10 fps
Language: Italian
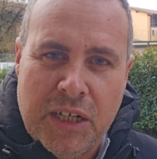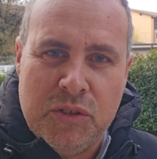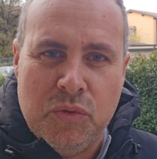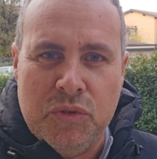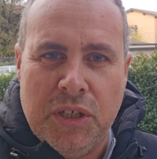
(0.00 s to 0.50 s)
a
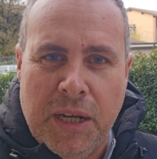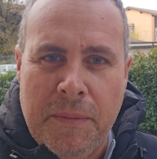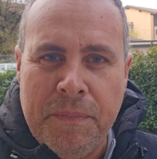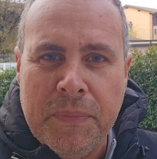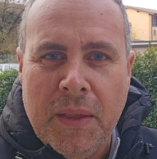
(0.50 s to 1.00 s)

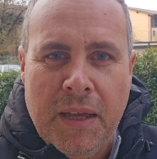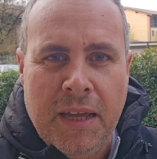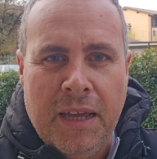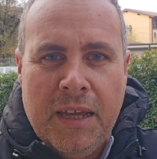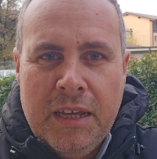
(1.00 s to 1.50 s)
raggiungere
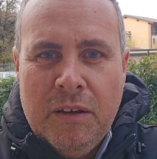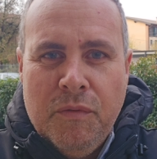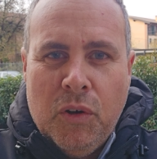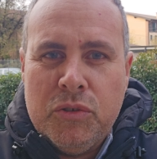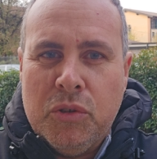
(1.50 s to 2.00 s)
eh, il
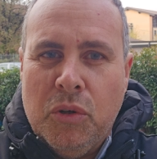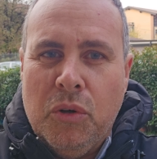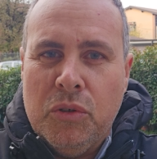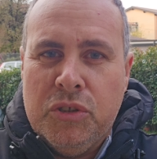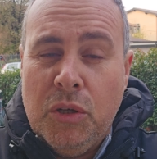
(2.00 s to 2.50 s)

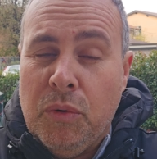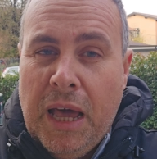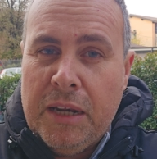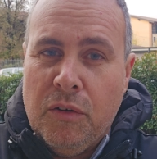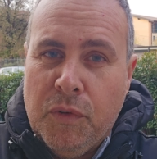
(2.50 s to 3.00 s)
vostro
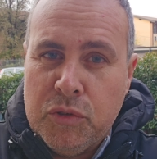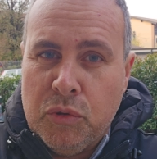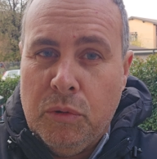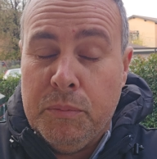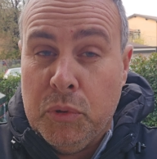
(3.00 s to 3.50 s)
cellulare il vostro
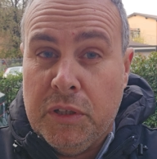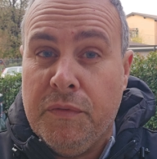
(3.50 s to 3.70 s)
computer.